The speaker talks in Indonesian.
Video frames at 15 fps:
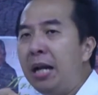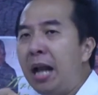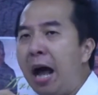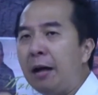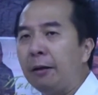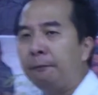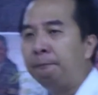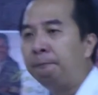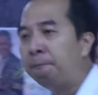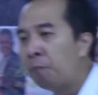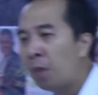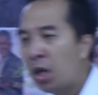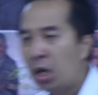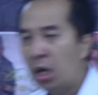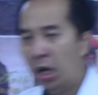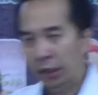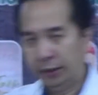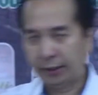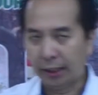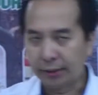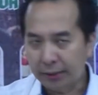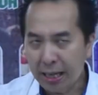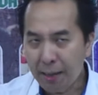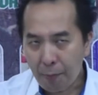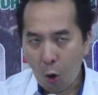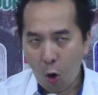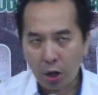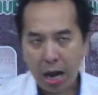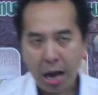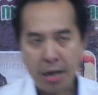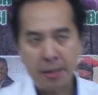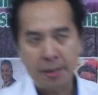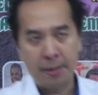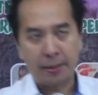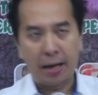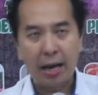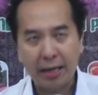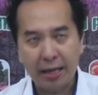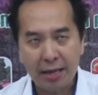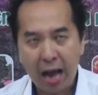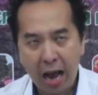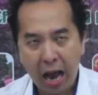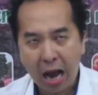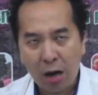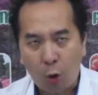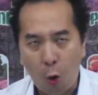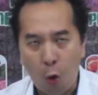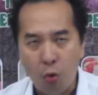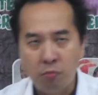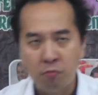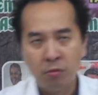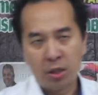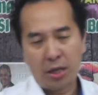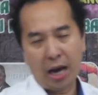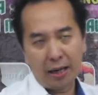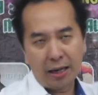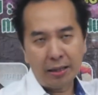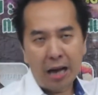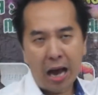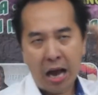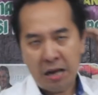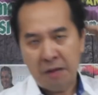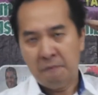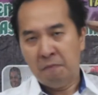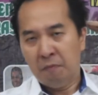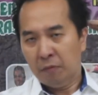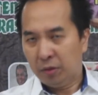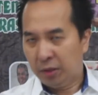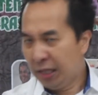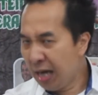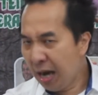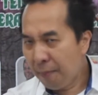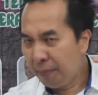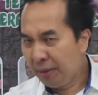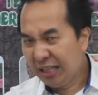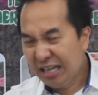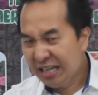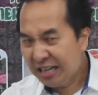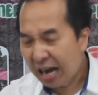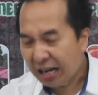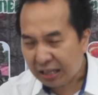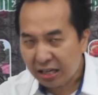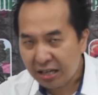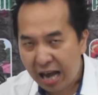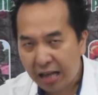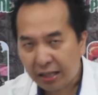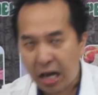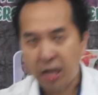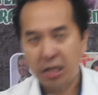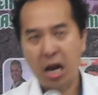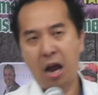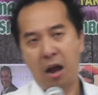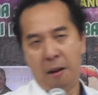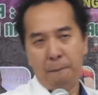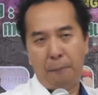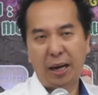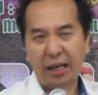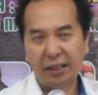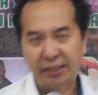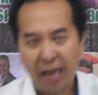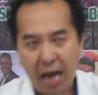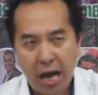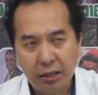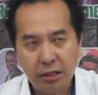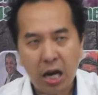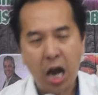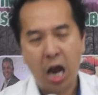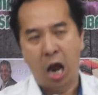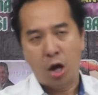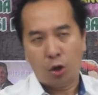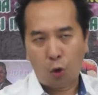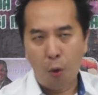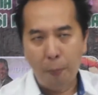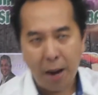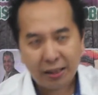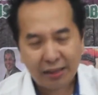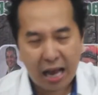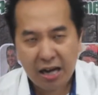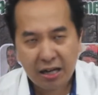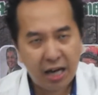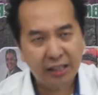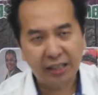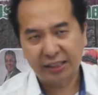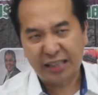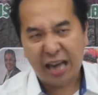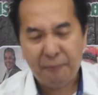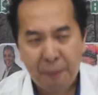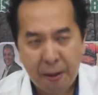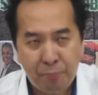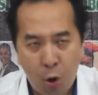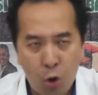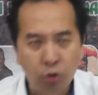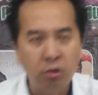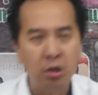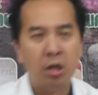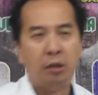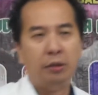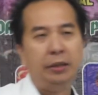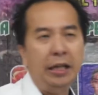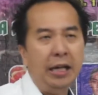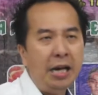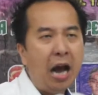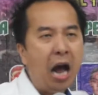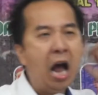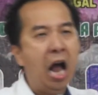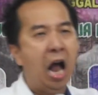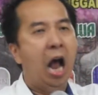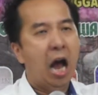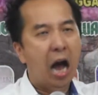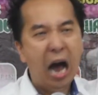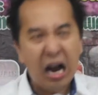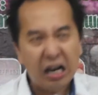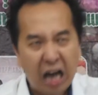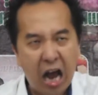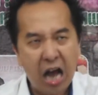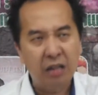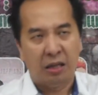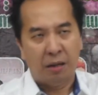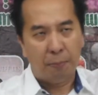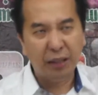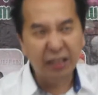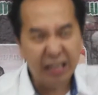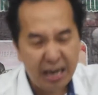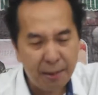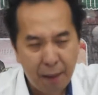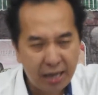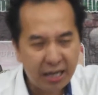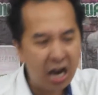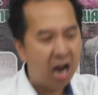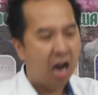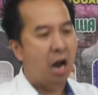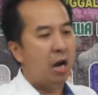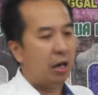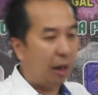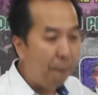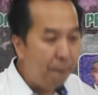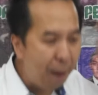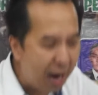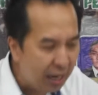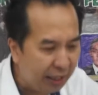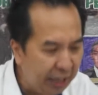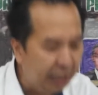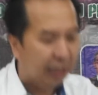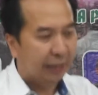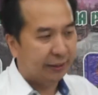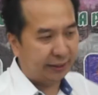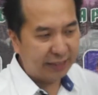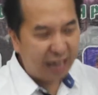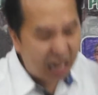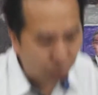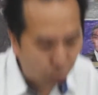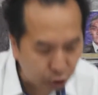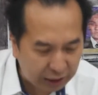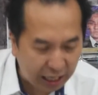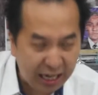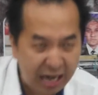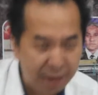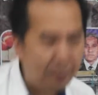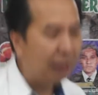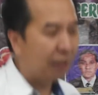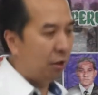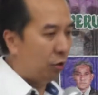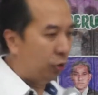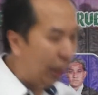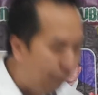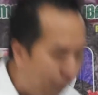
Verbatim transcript: bilang setiap orang karena aku karena dia meninggalkan ladangnya pekerjaannya rumah tangganya siapapun dia akan menerimanya kembali seratus kali lipat di